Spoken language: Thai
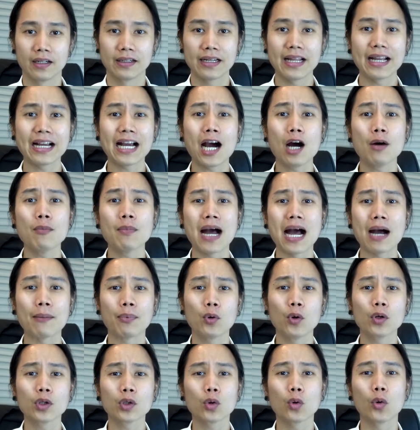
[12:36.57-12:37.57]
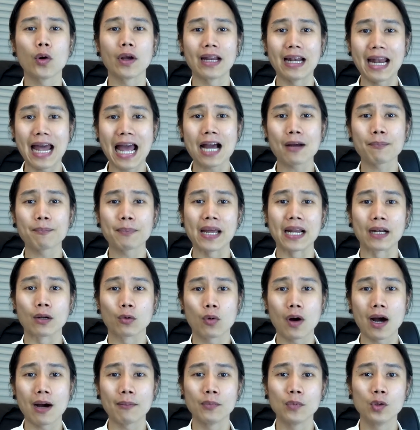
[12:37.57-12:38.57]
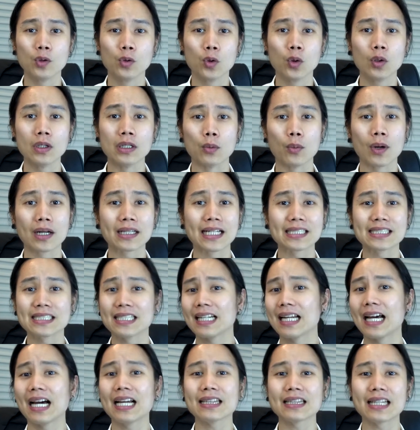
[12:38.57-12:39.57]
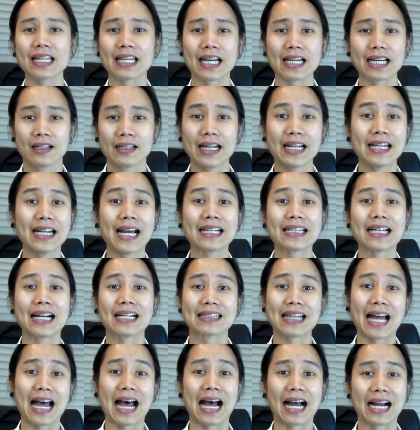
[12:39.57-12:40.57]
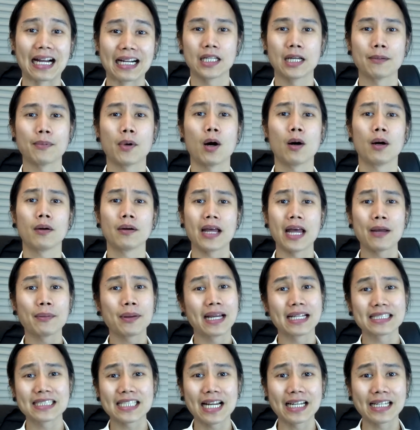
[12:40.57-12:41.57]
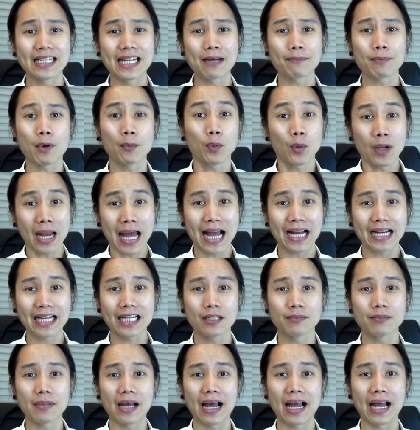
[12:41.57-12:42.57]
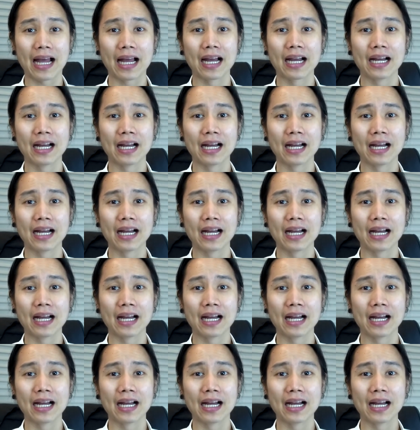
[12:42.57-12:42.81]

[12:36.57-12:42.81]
ได้เข้ามาพูดคุยแลกเปลี่ยนความรู้หรือว่าทัศนคติใดๆต่างๆ แต่พอแอปพลิเคชันนี้พอพูล่าขึ้นมา